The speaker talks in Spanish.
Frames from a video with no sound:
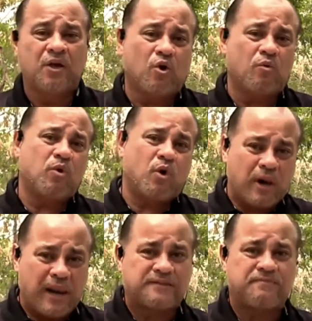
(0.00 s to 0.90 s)
como
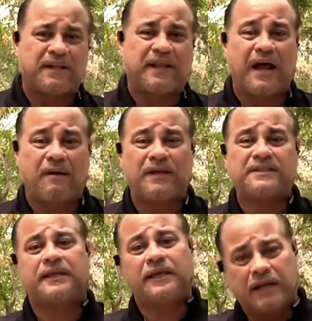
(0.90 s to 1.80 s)
las maderables
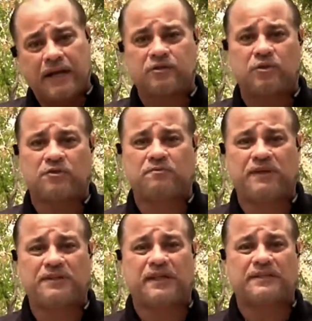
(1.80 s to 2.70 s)
y en el caso de
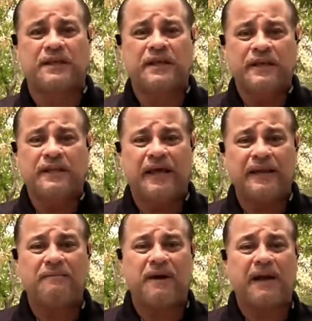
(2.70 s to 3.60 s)
especies de
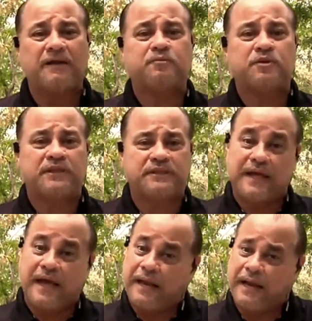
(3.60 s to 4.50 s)
animales, pues
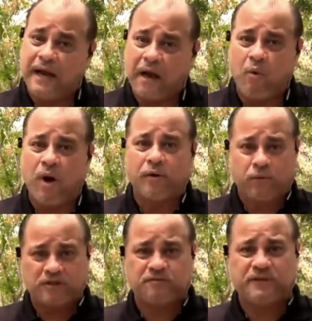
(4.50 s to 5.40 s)
está el jaguar, una
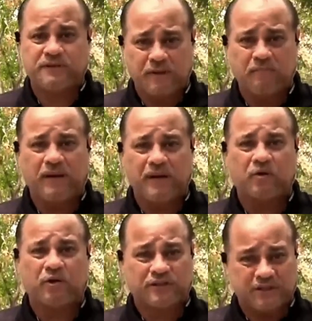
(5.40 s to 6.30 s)
especie en peligro
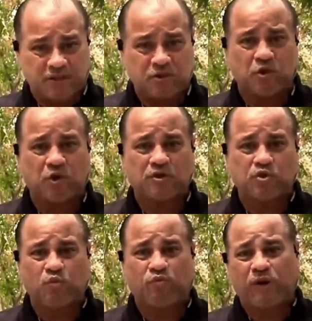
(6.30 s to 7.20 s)
de extinción que
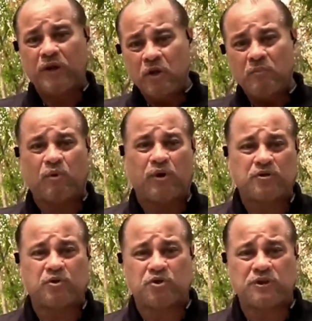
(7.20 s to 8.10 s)
sufre por
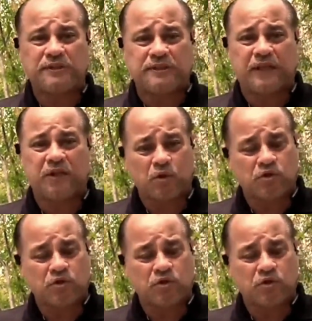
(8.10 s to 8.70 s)
estos incendios.